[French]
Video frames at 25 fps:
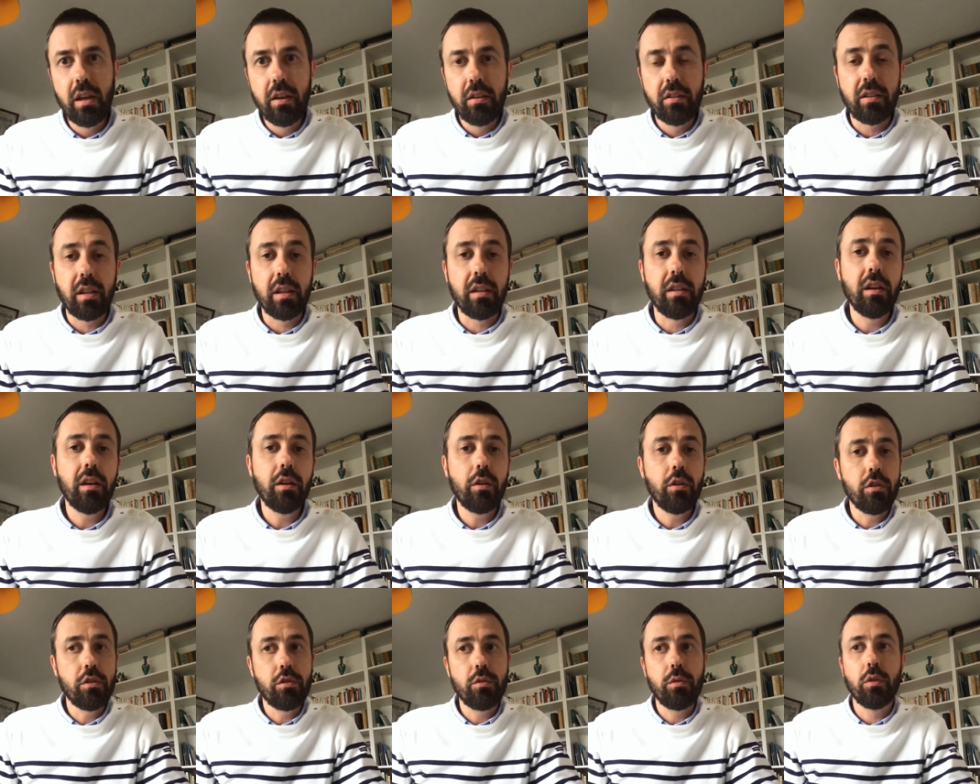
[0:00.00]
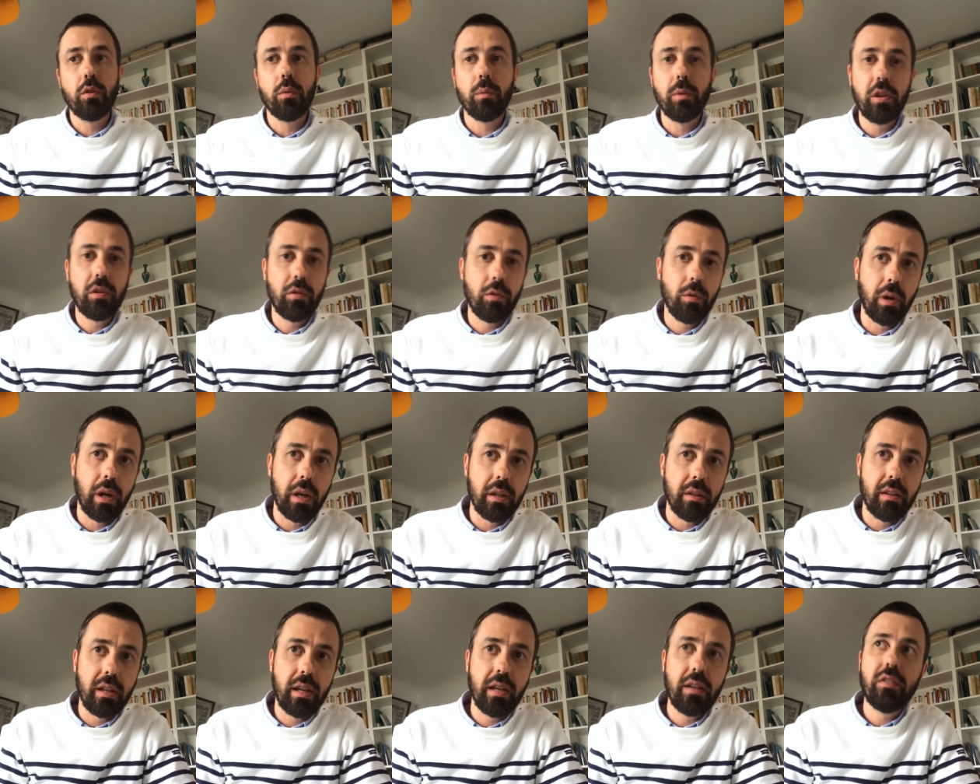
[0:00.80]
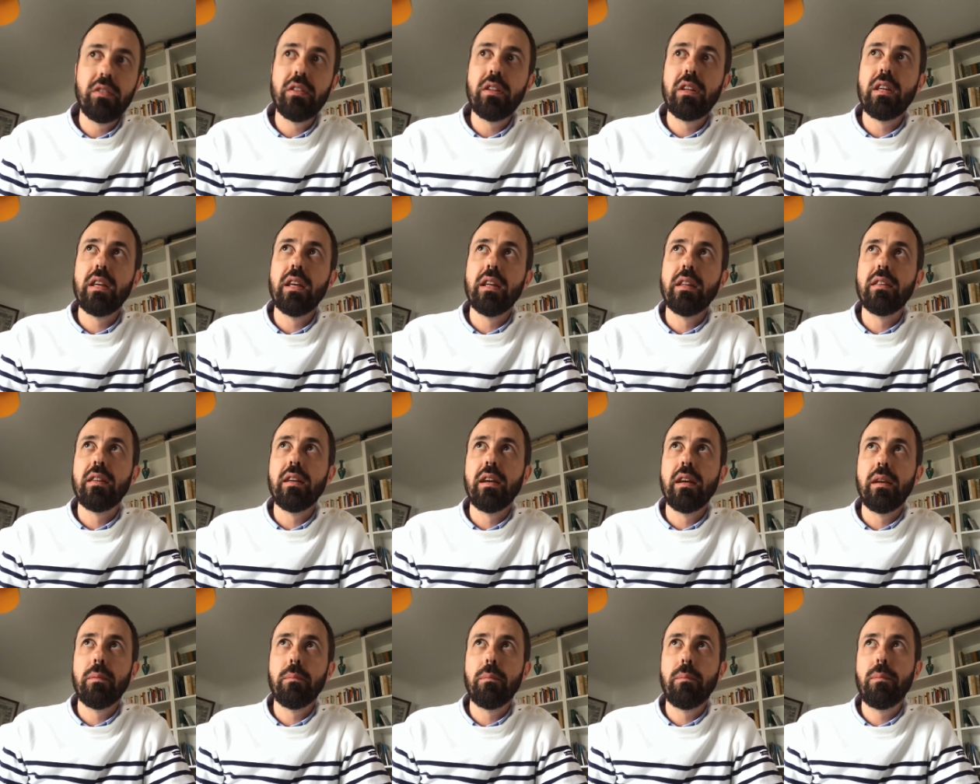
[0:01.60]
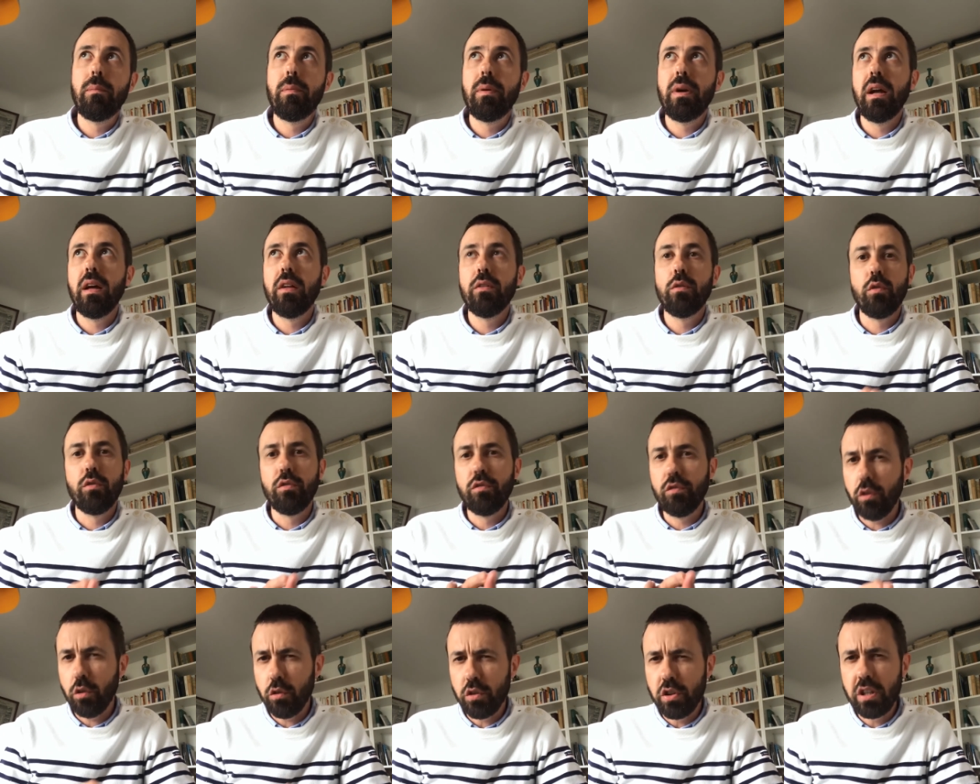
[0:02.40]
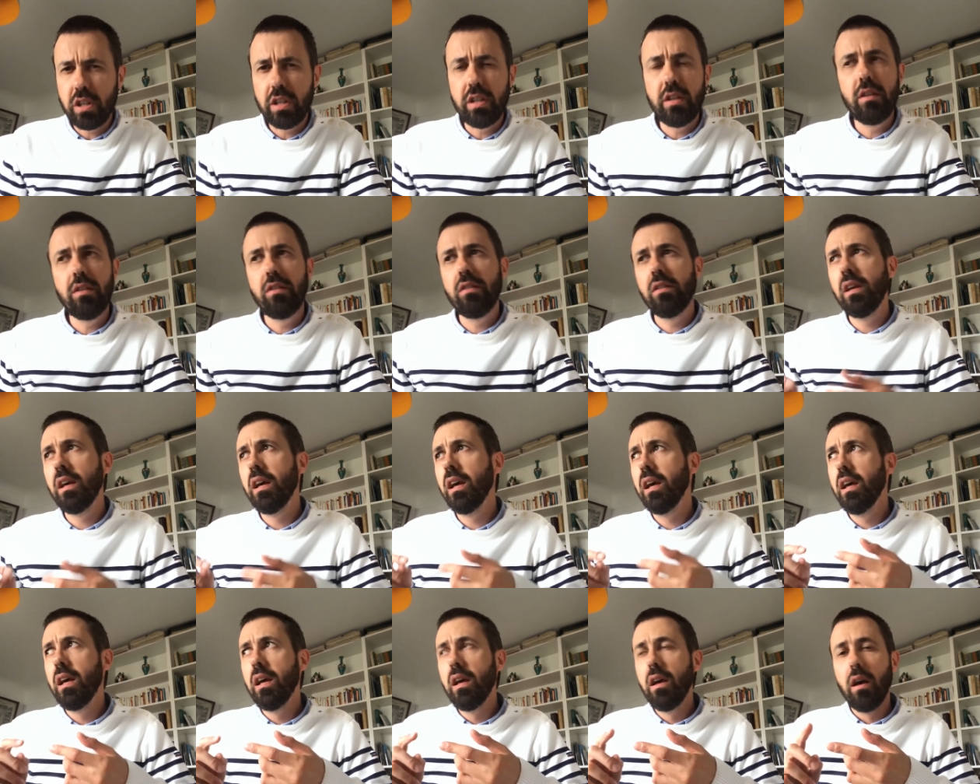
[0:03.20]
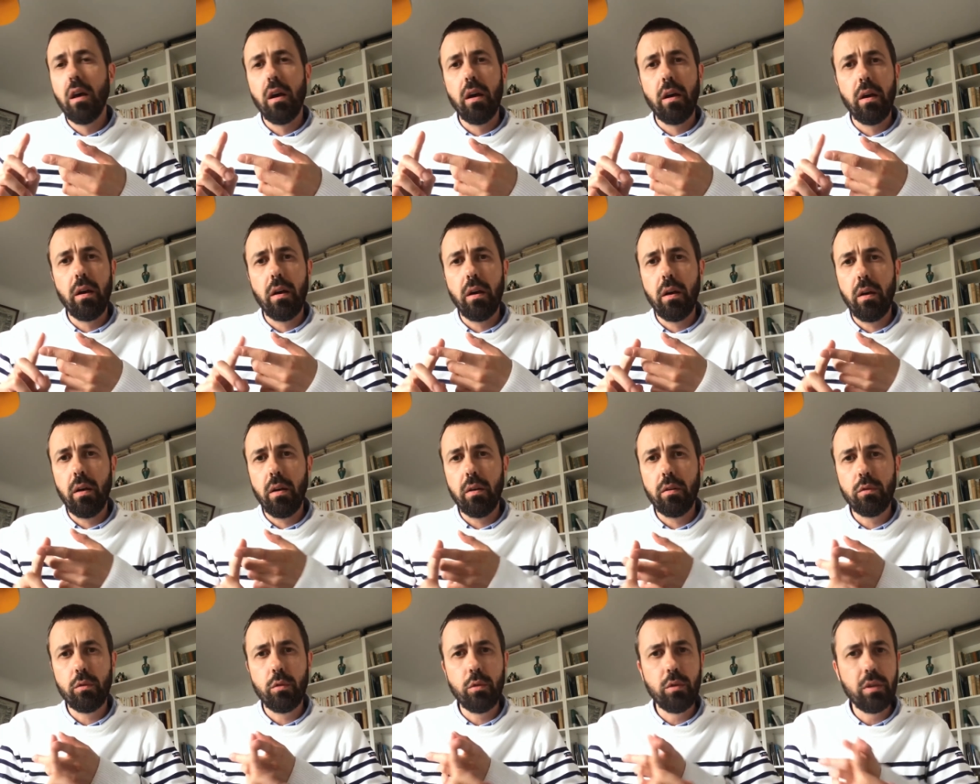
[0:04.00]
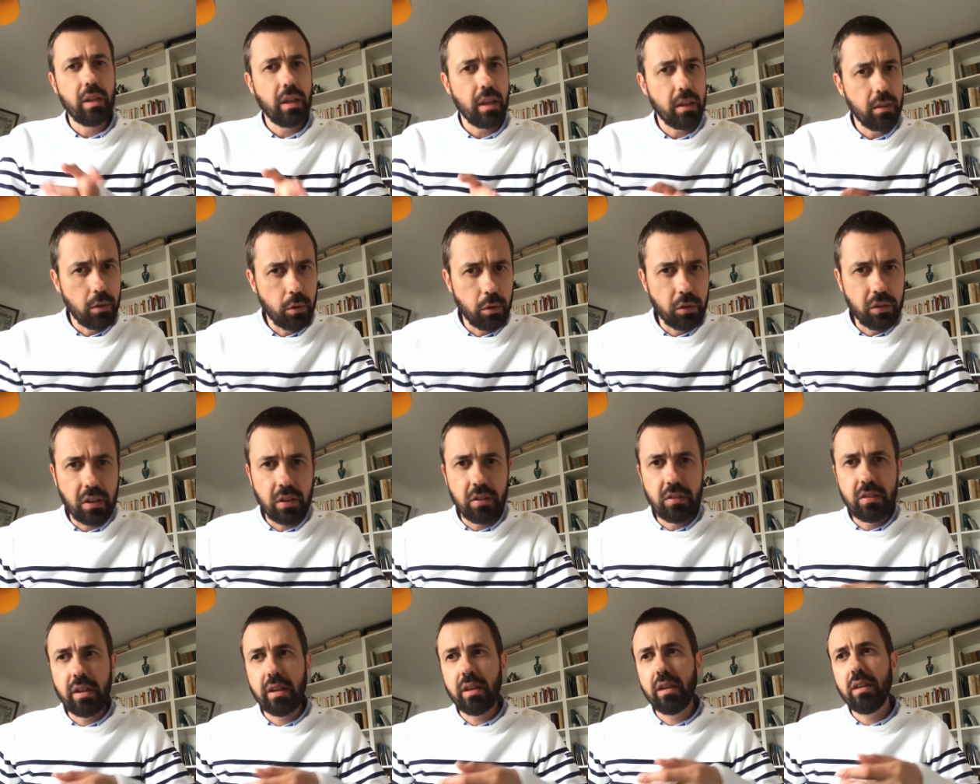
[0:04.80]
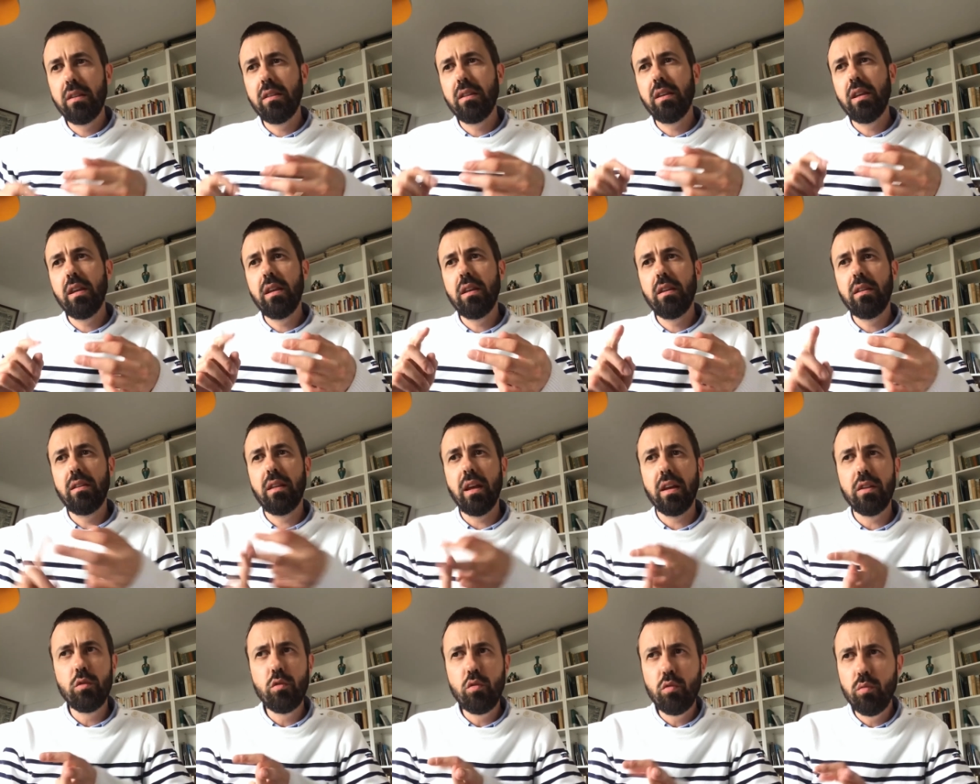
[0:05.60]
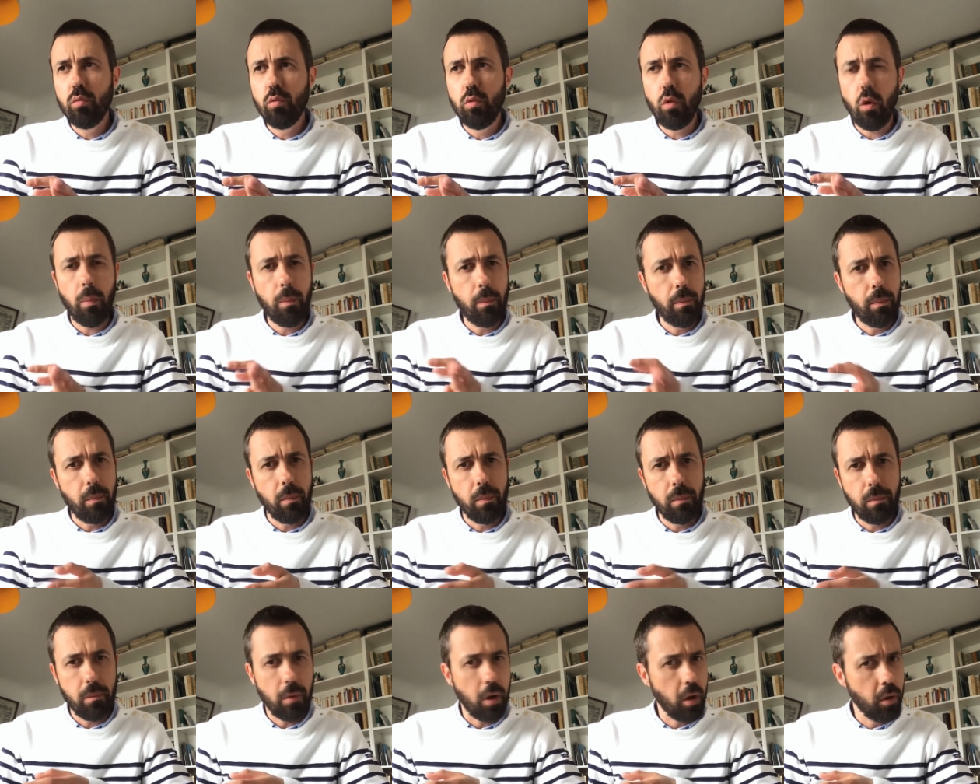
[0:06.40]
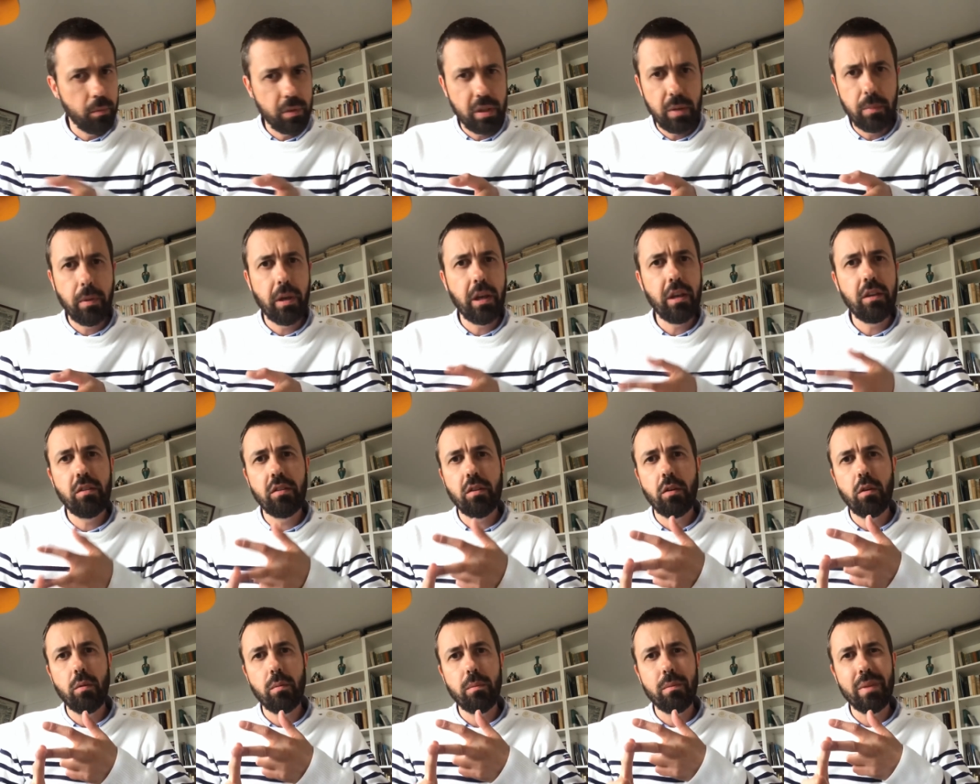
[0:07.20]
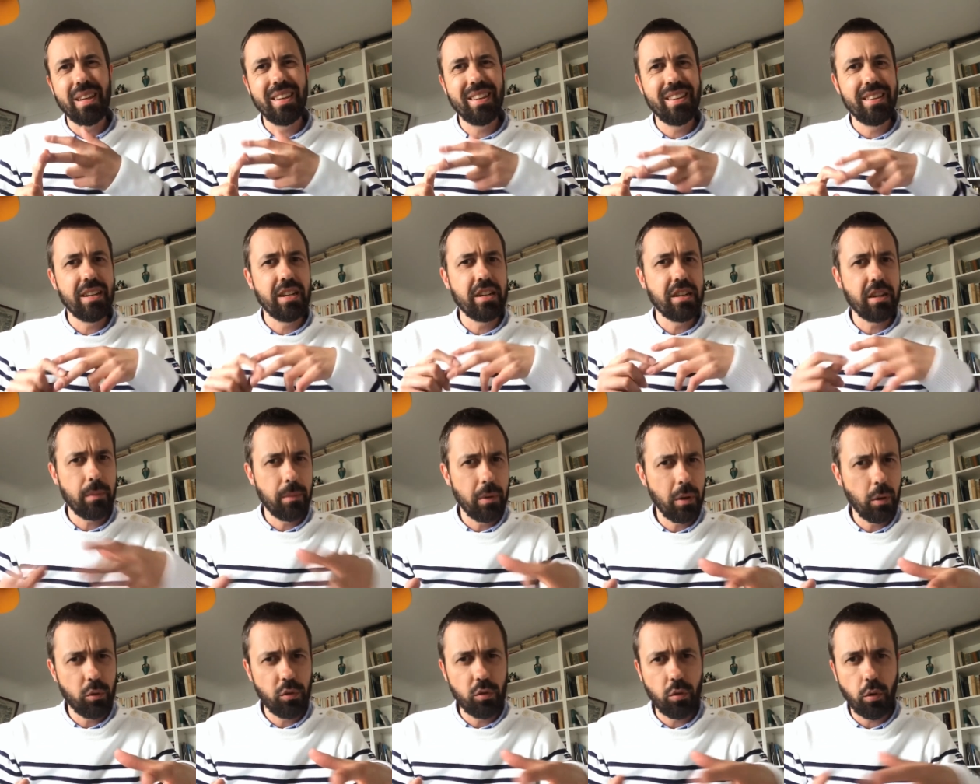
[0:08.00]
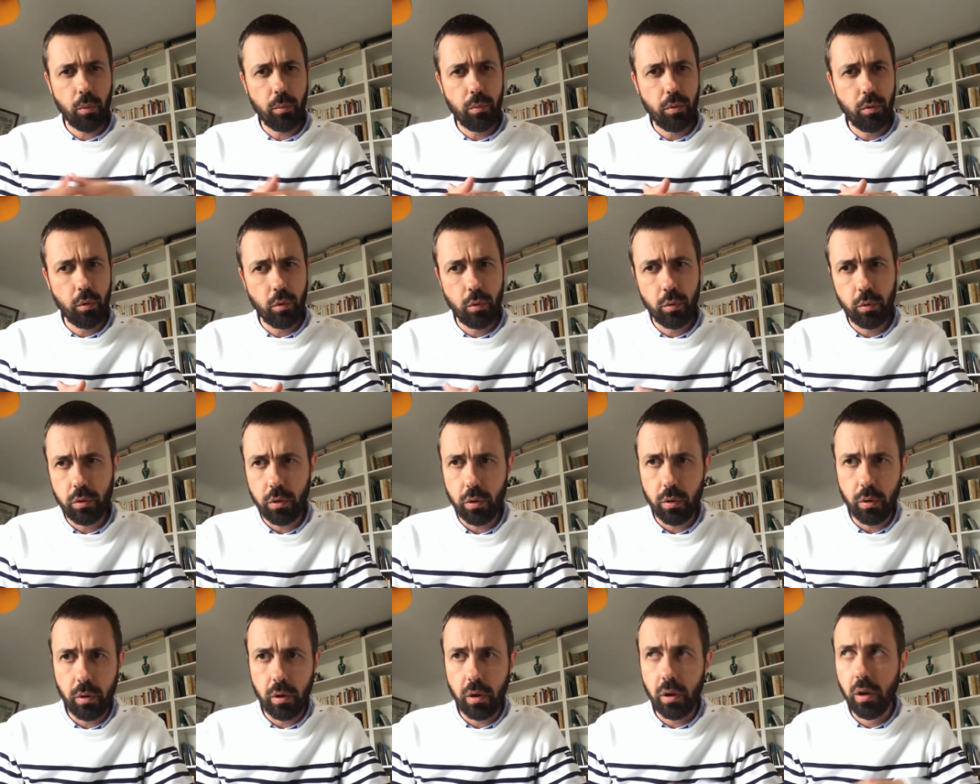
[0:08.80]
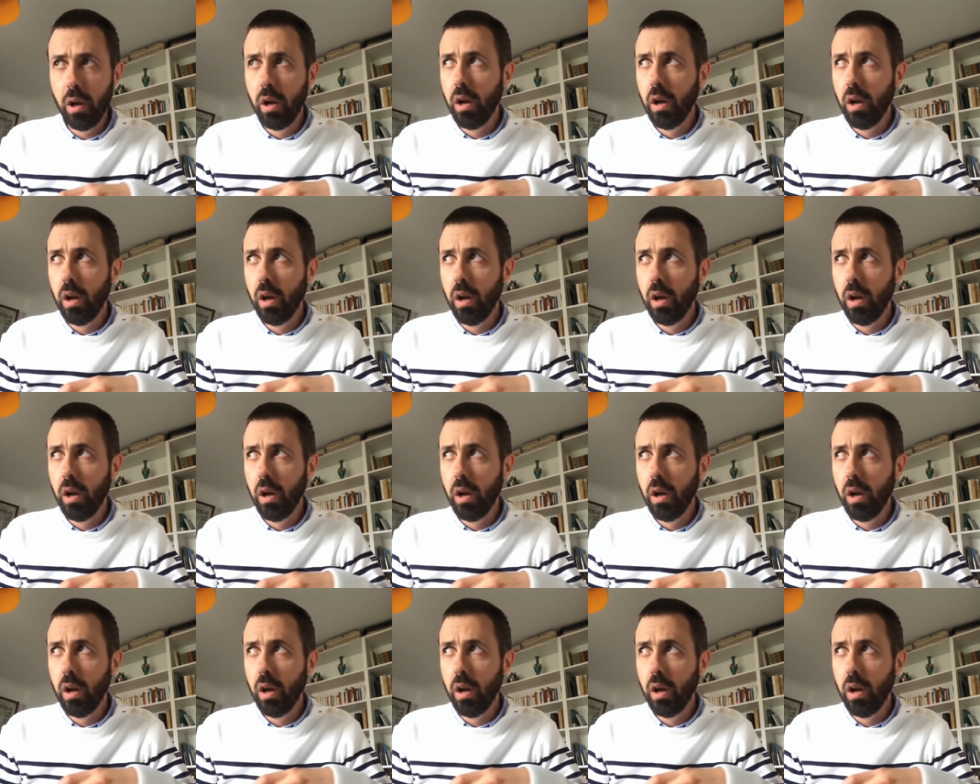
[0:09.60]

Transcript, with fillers: C'est-à-dire que je suis tombé sur un texte qui était plein de franchise, euh, d'une quête de sincérité, d'un humour omniprésent, mais qui n'est jamais en surplomb de,